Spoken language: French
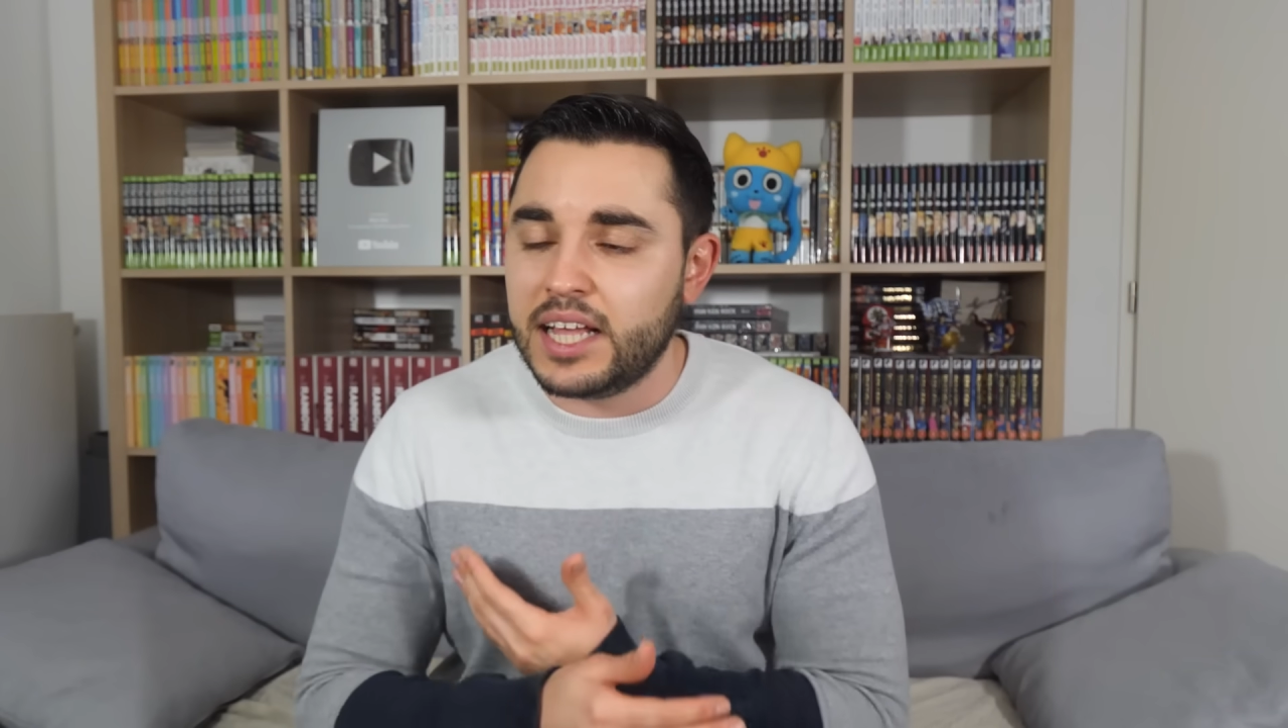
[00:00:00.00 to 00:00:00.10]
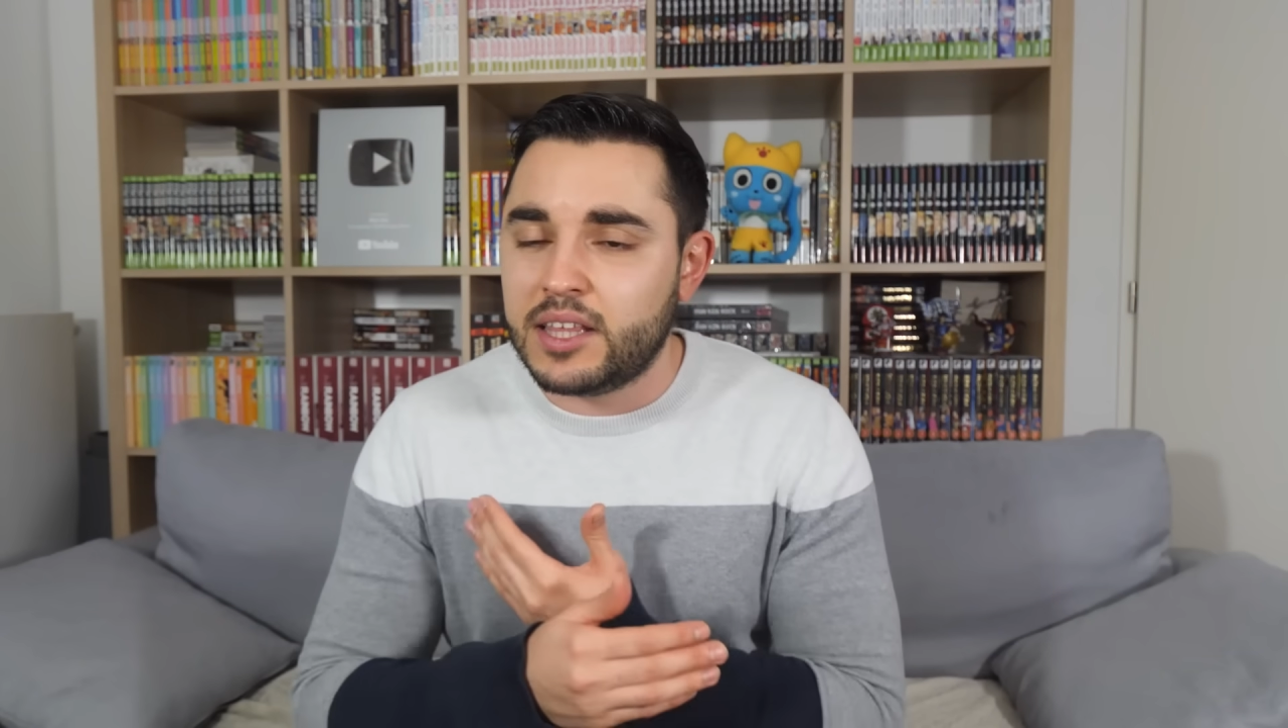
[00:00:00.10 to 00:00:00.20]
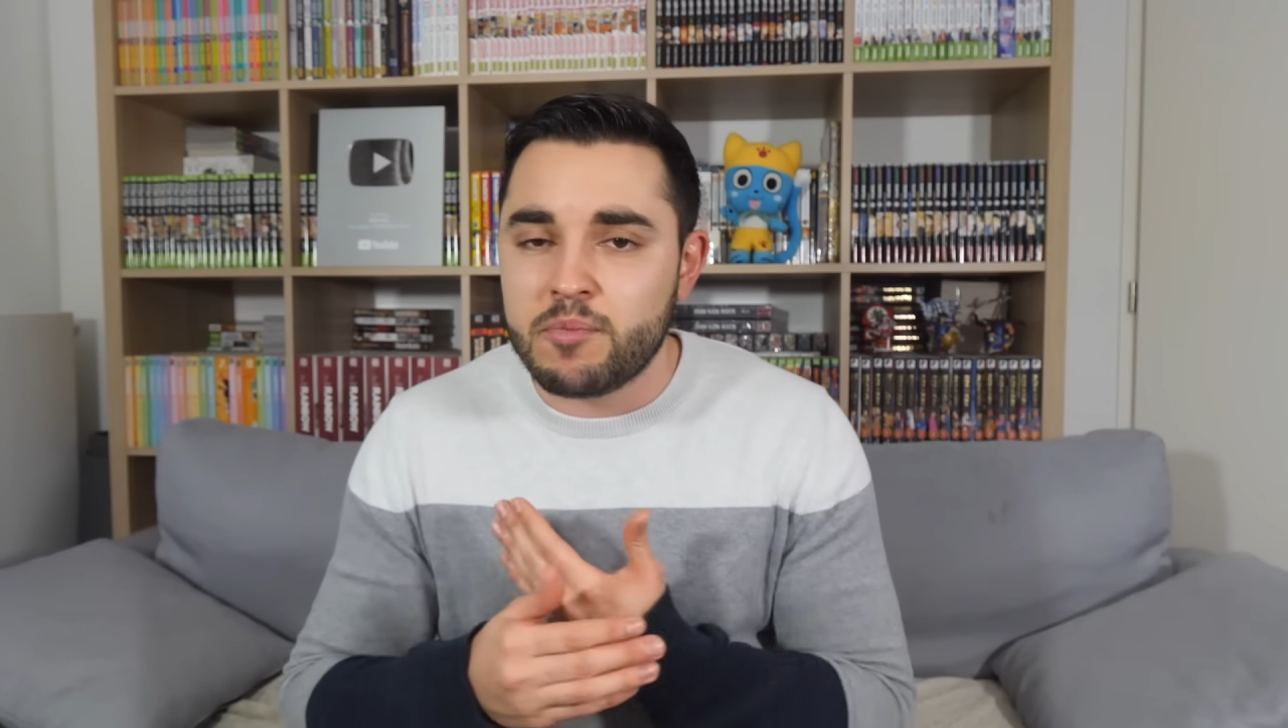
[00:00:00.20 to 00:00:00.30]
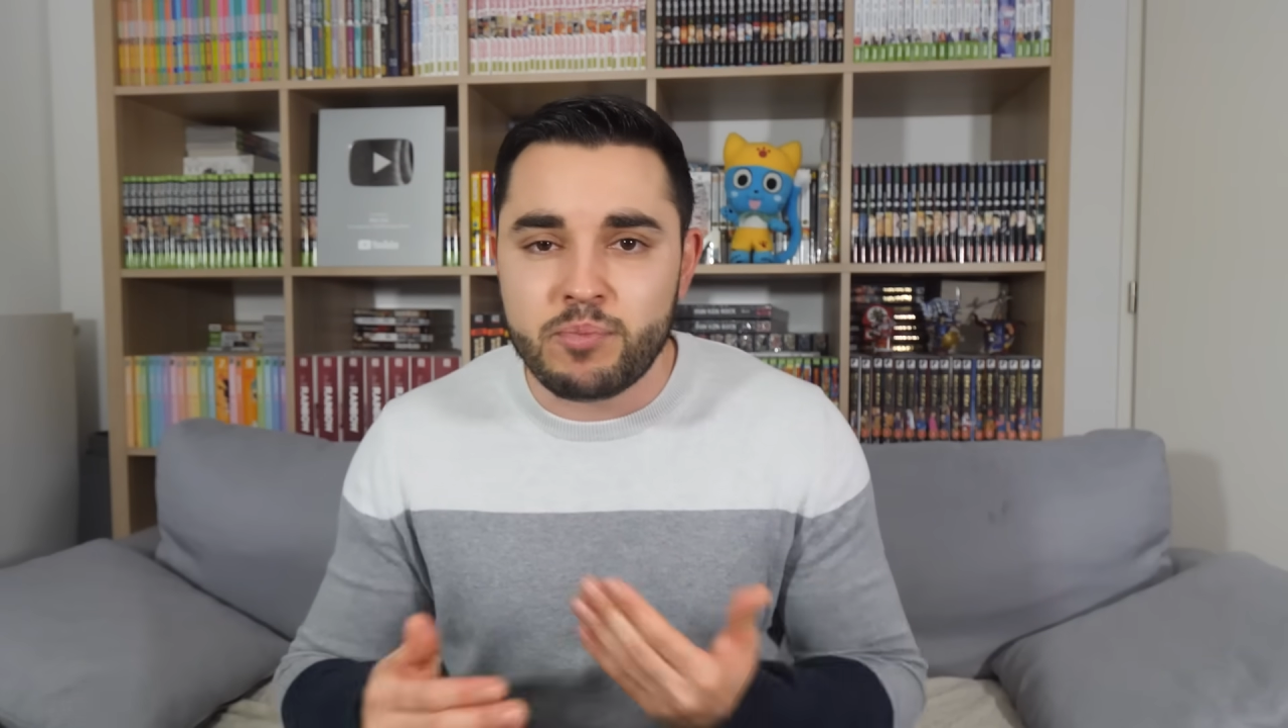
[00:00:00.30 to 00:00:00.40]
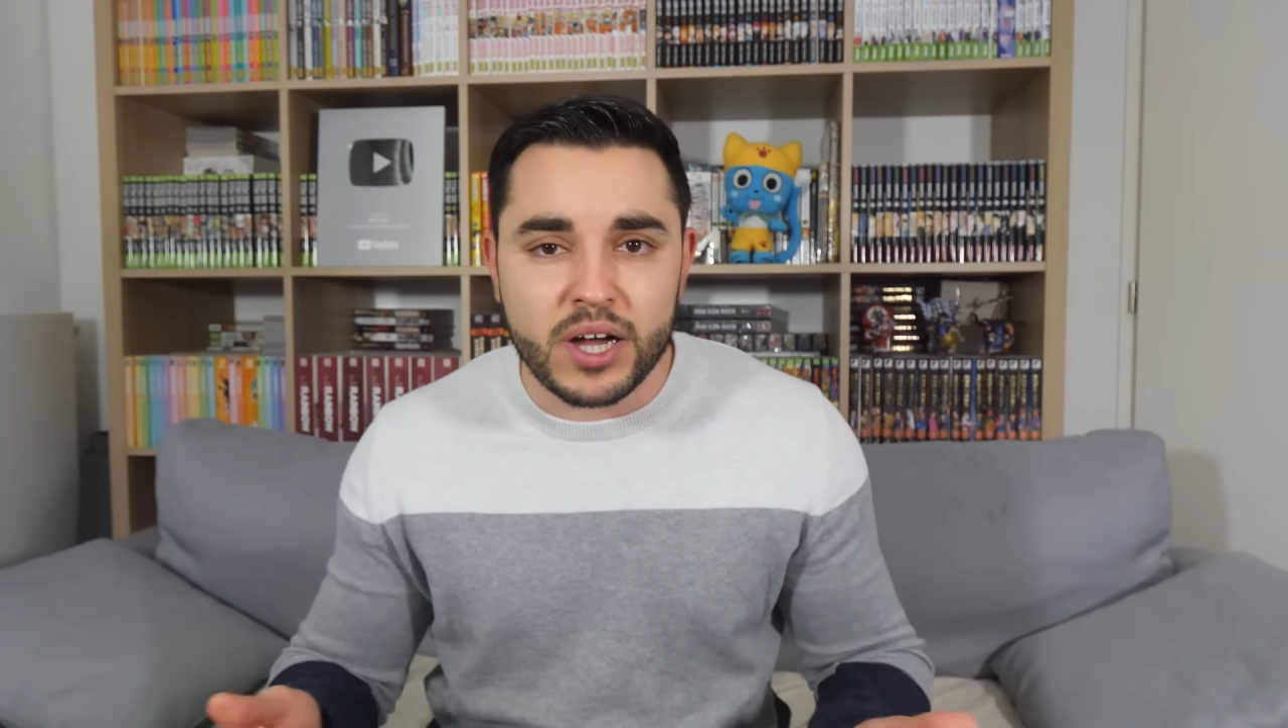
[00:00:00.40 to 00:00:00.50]
a
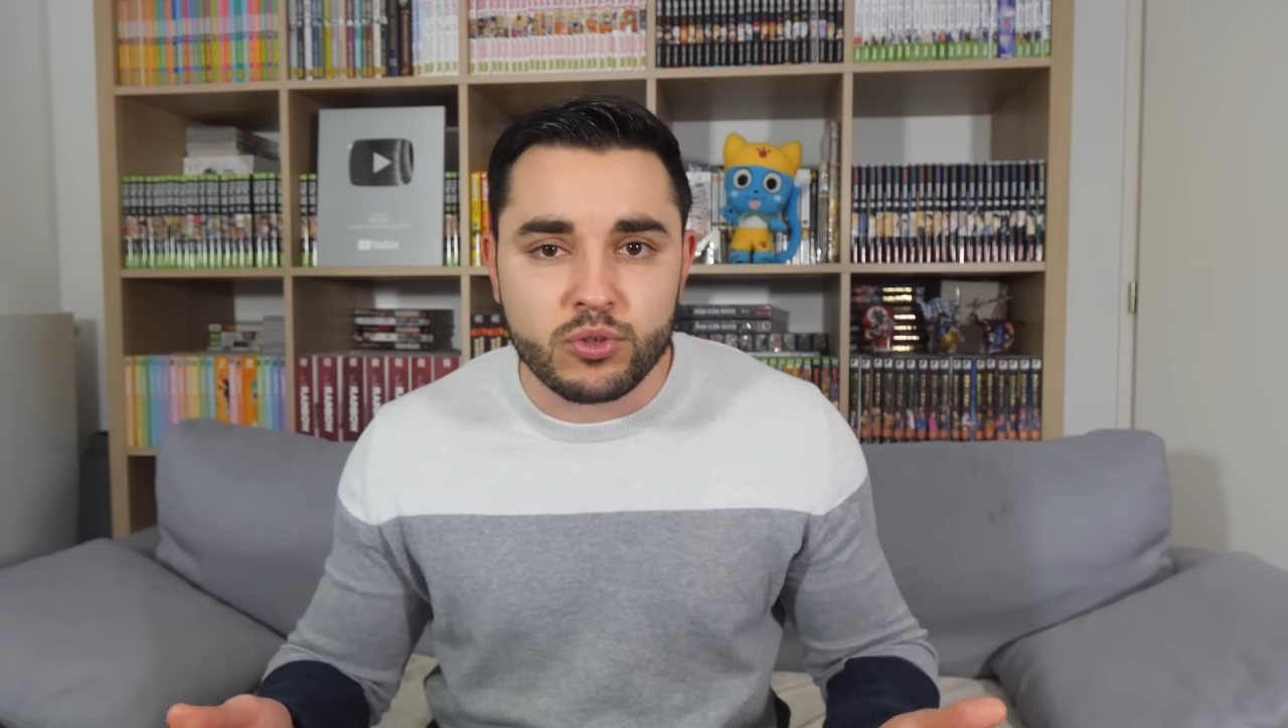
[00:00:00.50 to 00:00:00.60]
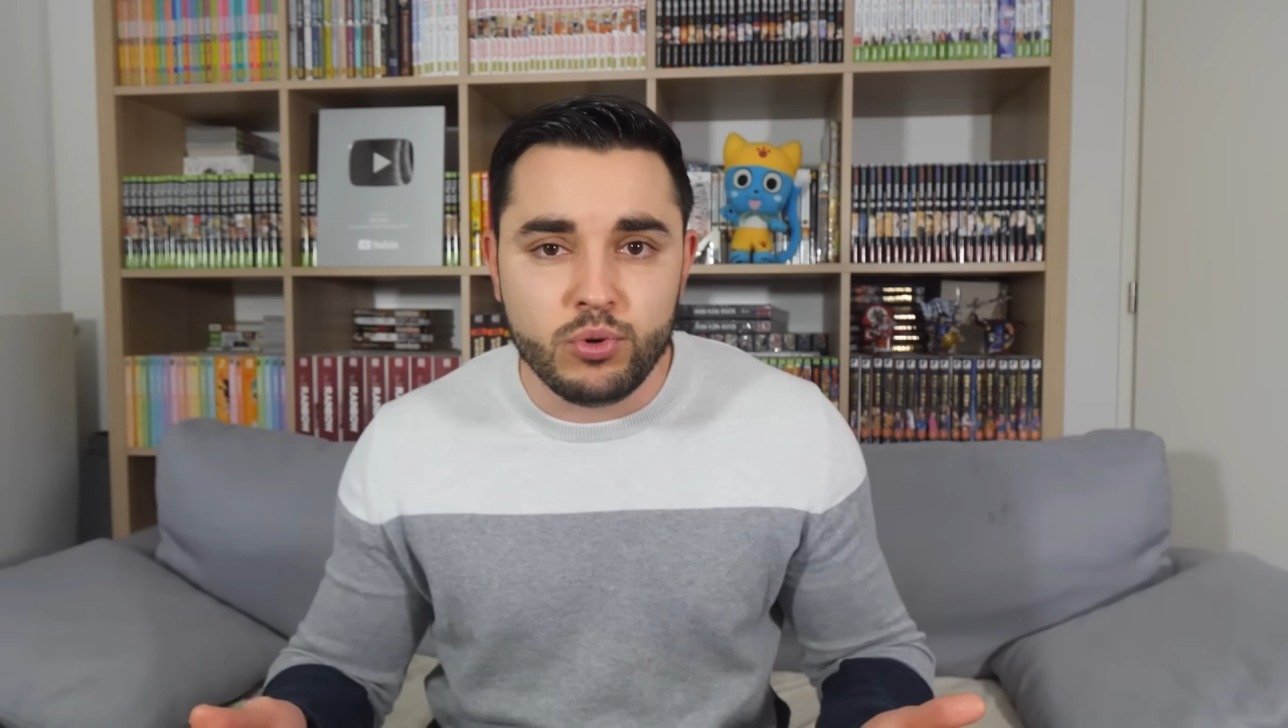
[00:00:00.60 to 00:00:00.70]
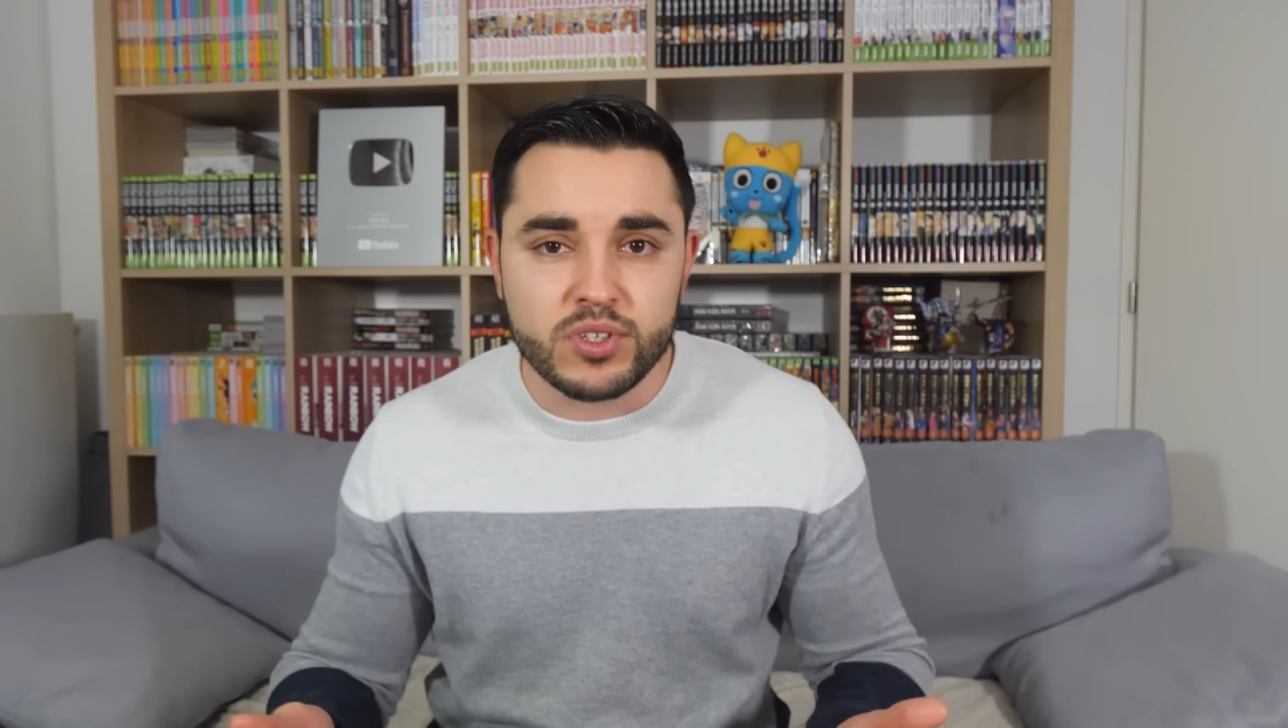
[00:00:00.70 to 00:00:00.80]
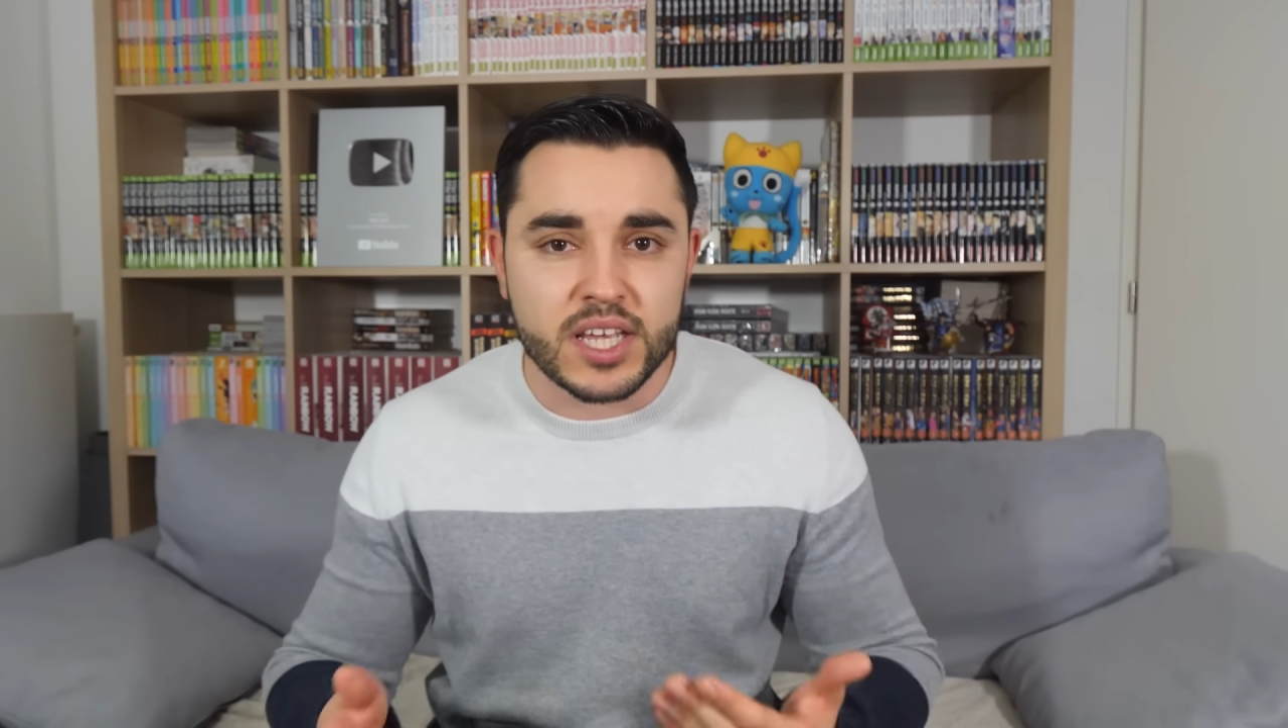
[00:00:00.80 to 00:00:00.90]
été partout